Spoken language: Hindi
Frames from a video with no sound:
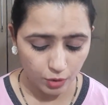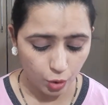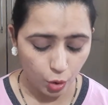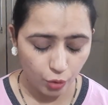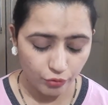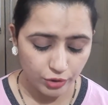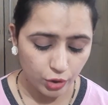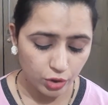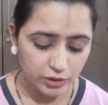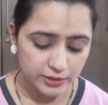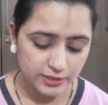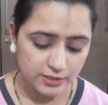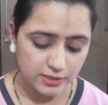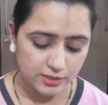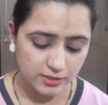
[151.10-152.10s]
ओवरऑल
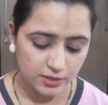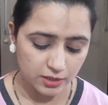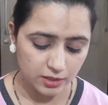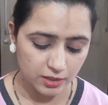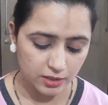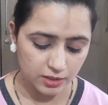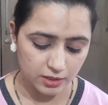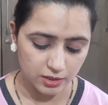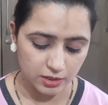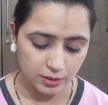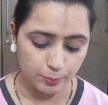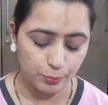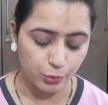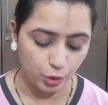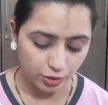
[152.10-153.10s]
दिस इज़ द
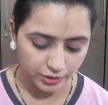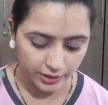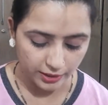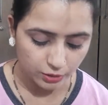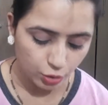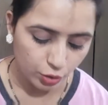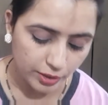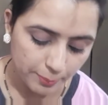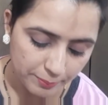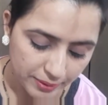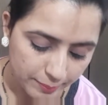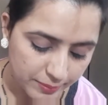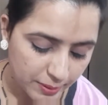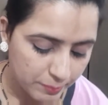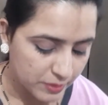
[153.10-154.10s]
प्रोडक्ट और अब मैं
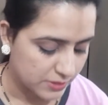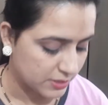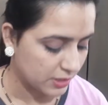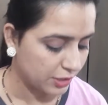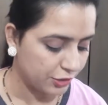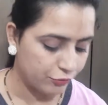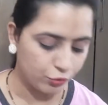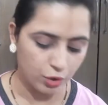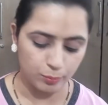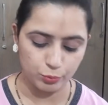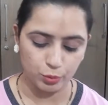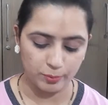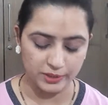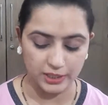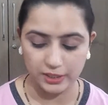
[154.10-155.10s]
अपना पर्सनल रिव्यू
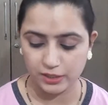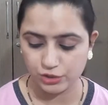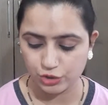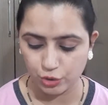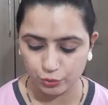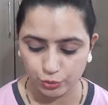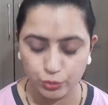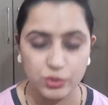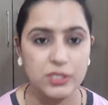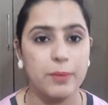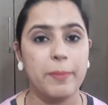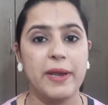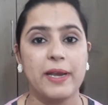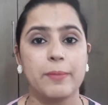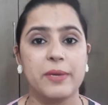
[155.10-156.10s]
आपको बताना चाहूँगी उससे
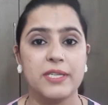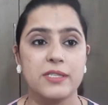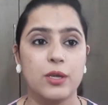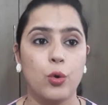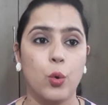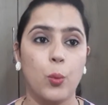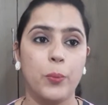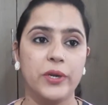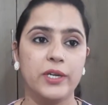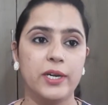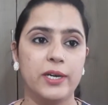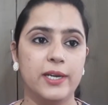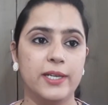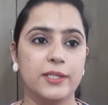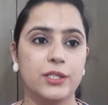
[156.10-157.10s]
पहले मैं इसे ओपन
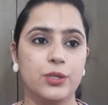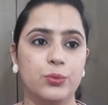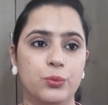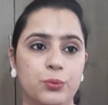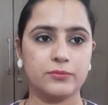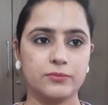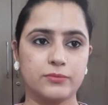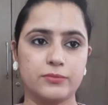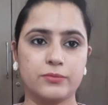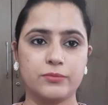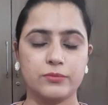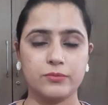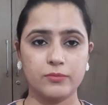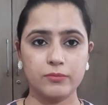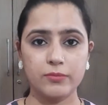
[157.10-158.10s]
कर लेती हूँ
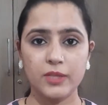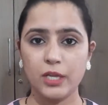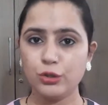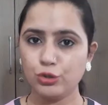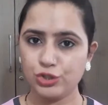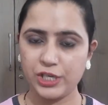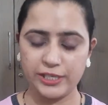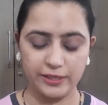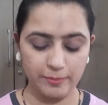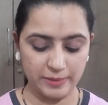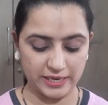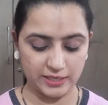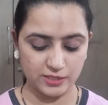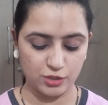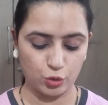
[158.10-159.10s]
तो चलिए
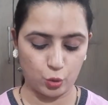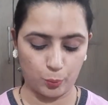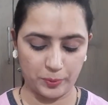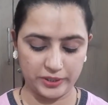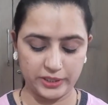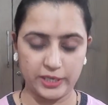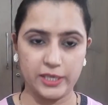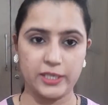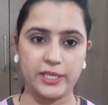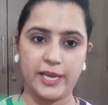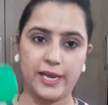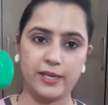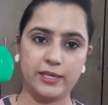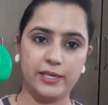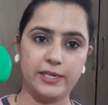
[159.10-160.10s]
मैंने इसे ओपन कर
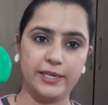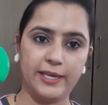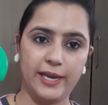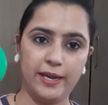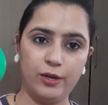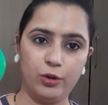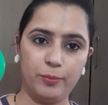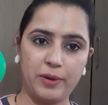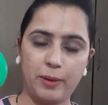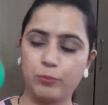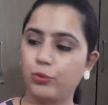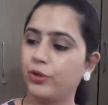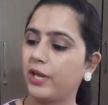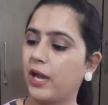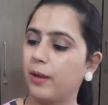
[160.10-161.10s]
दिया कर लिया है और मैं
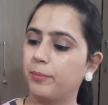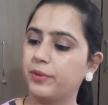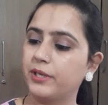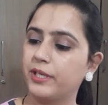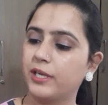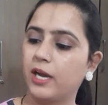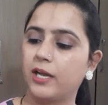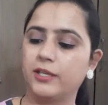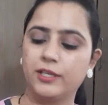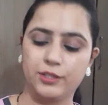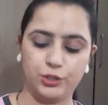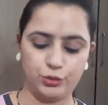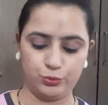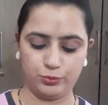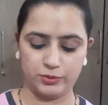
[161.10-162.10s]
आपको यहाँ पर दिखा
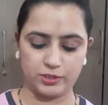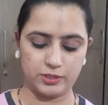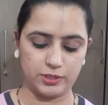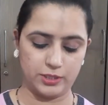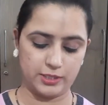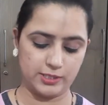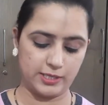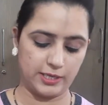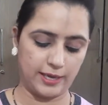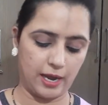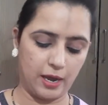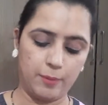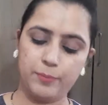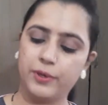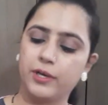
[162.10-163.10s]
देती हूँ इस तरह से
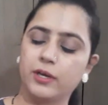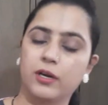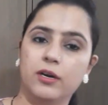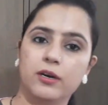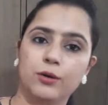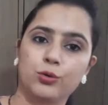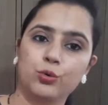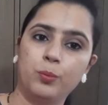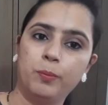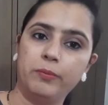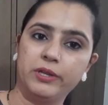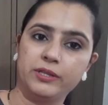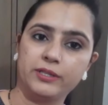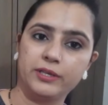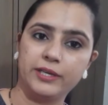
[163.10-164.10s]
यहाँ पर रूप
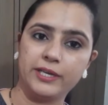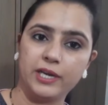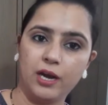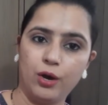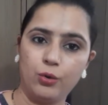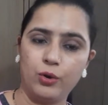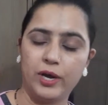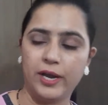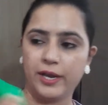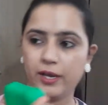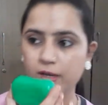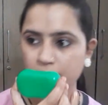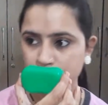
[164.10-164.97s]
मंत्र लिखा हुआ है